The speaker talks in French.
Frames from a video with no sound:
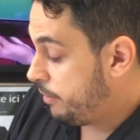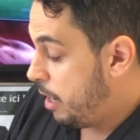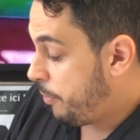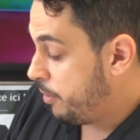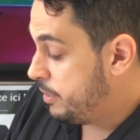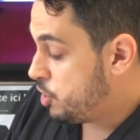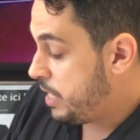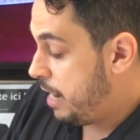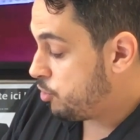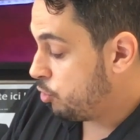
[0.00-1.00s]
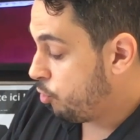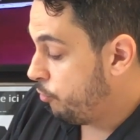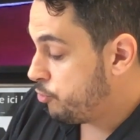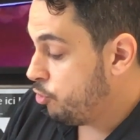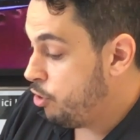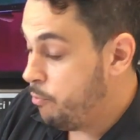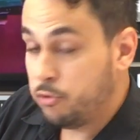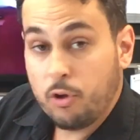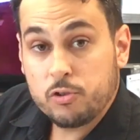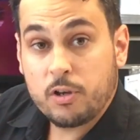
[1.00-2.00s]
d'empreintes digitales se trouve sur le
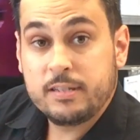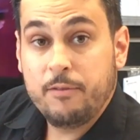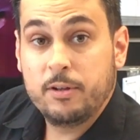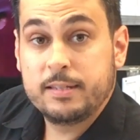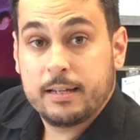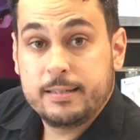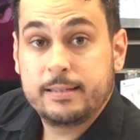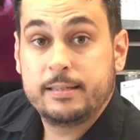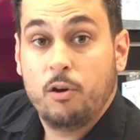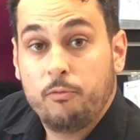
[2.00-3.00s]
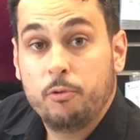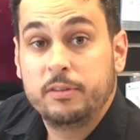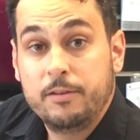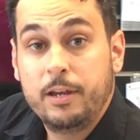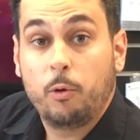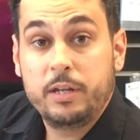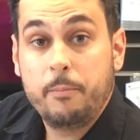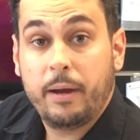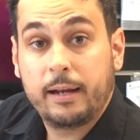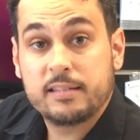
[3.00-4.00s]
bouton. Ce que ça veut dire, c'est que si on veut
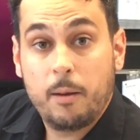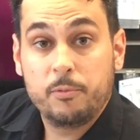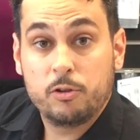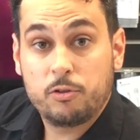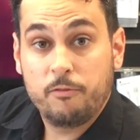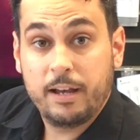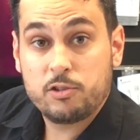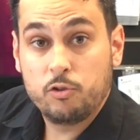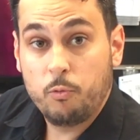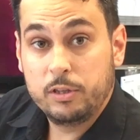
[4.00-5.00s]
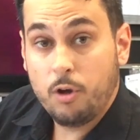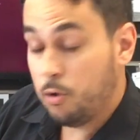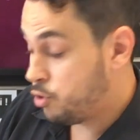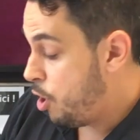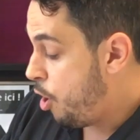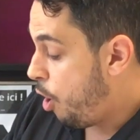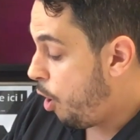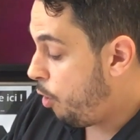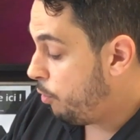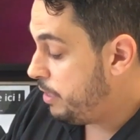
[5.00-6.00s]
déverrouiller par exemple notre version de Windows,
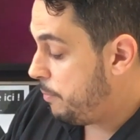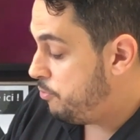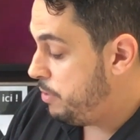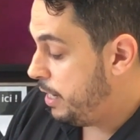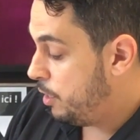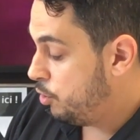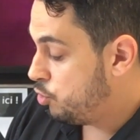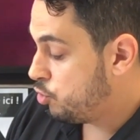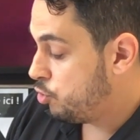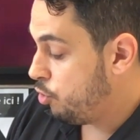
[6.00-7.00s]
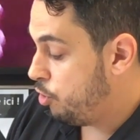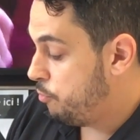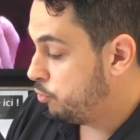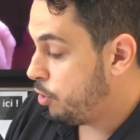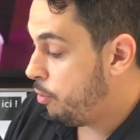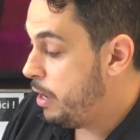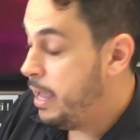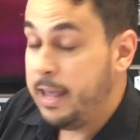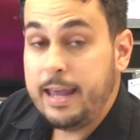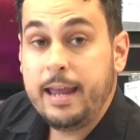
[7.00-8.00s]
on appuie sur le bouton
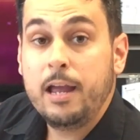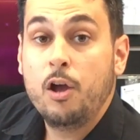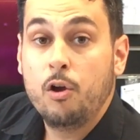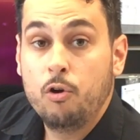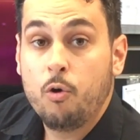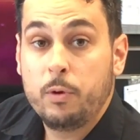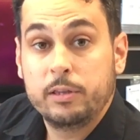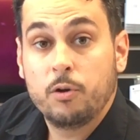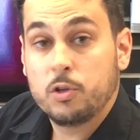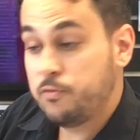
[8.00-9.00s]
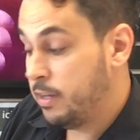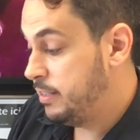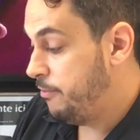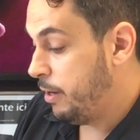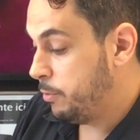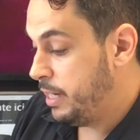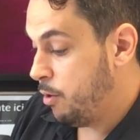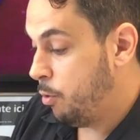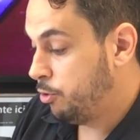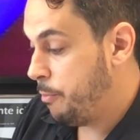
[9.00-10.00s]
et le Windows va se déverrouiller
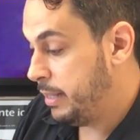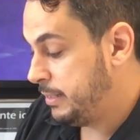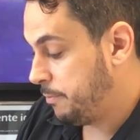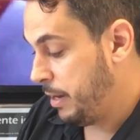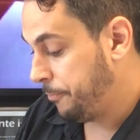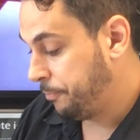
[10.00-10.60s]
automatiquement.